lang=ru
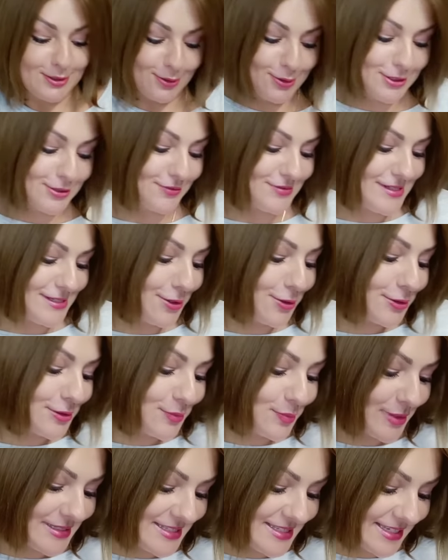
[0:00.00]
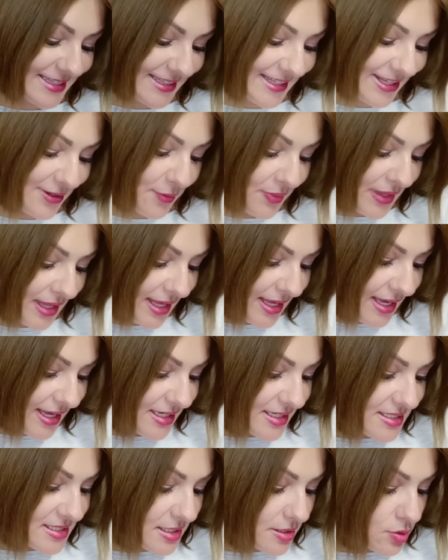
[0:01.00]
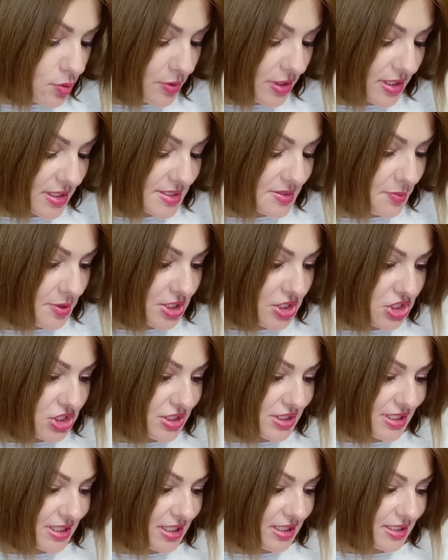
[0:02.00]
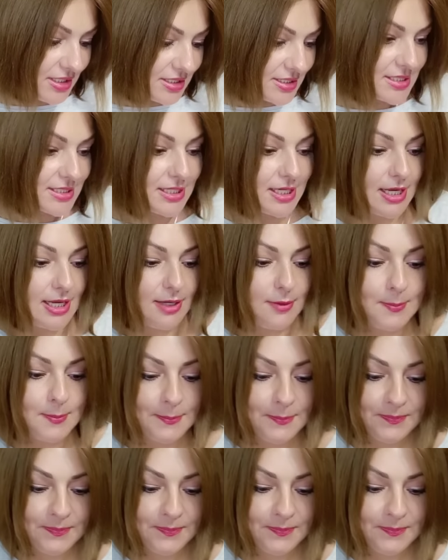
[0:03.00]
Тоже в зеленом оттенке. И здесь у меня размер 4 XL.